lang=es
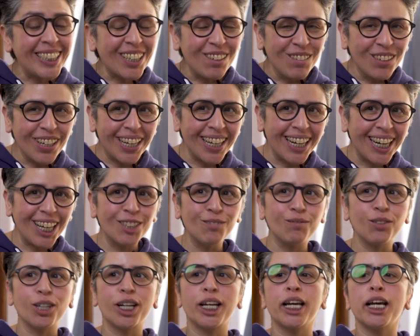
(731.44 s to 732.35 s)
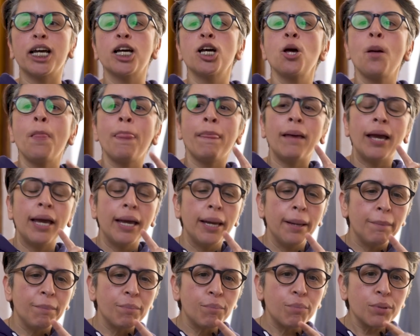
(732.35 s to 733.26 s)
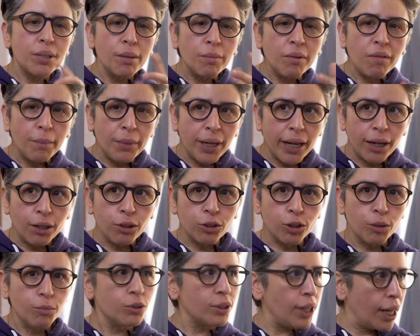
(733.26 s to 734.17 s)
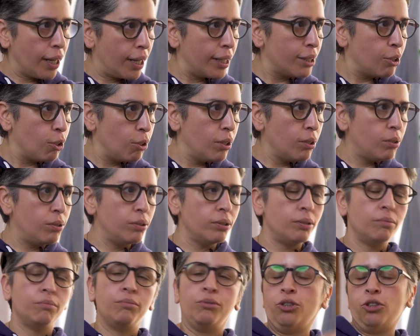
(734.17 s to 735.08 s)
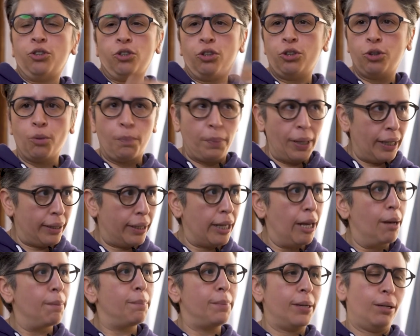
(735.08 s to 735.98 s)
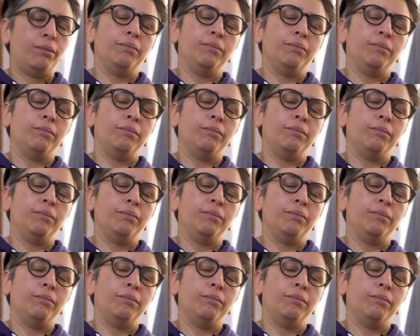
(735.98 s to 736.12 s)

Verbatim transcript: está muy cagado porque, eh, pues en mi familia no somos tan católicos. Yo soy súper atea,